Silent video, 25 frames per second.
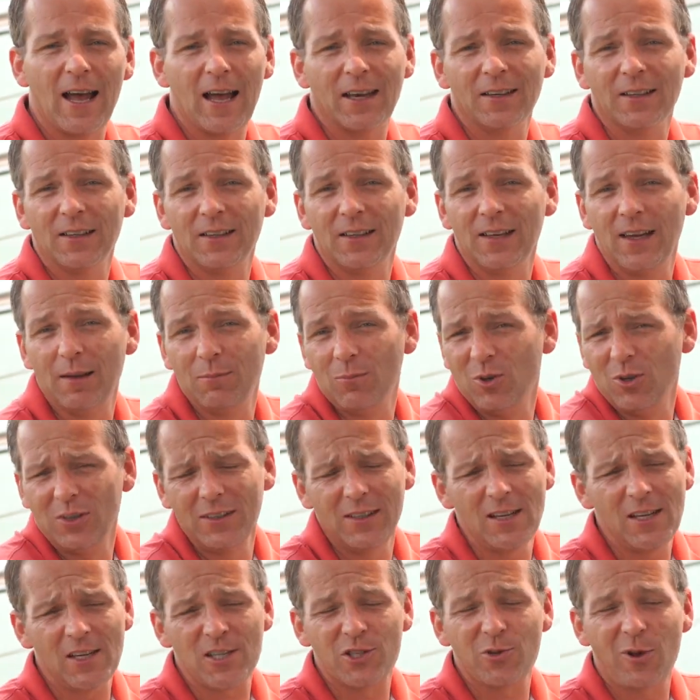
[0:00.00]
angenehmen und
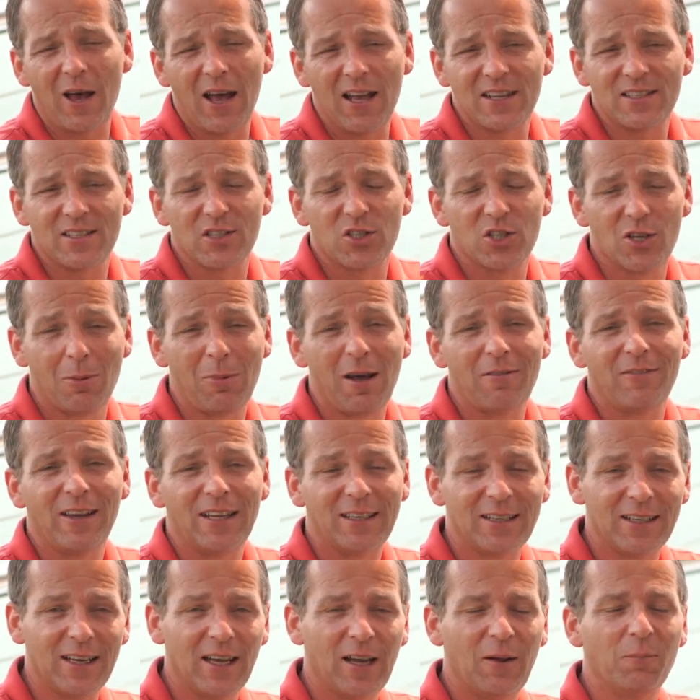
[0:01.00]
nicht zu heißen
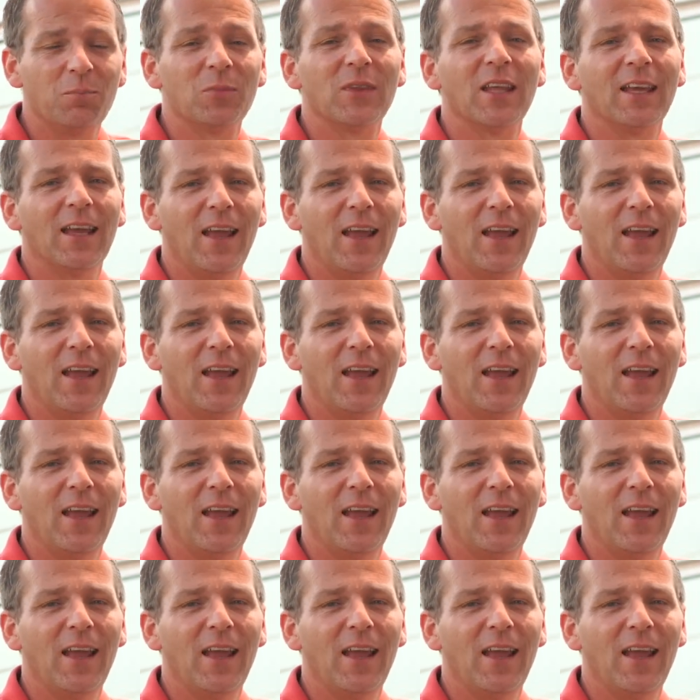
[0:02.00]
Sommerwetter.